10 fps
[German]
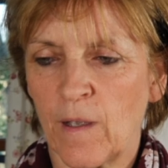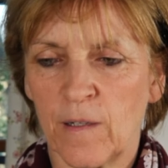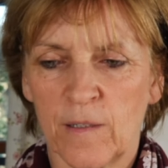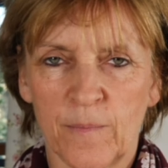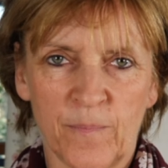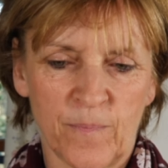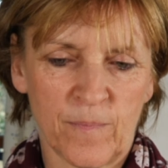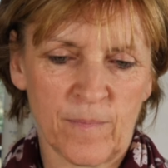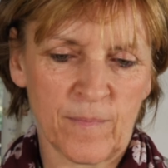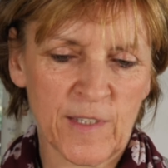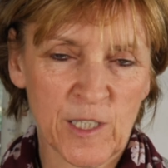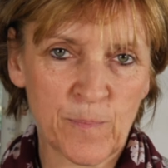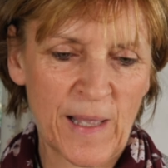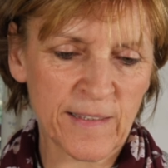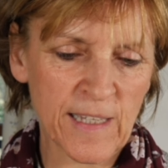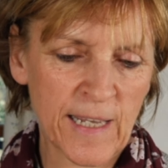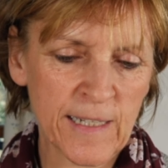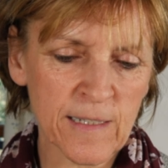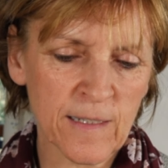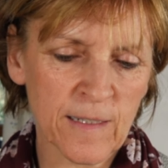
äh, das Band ein.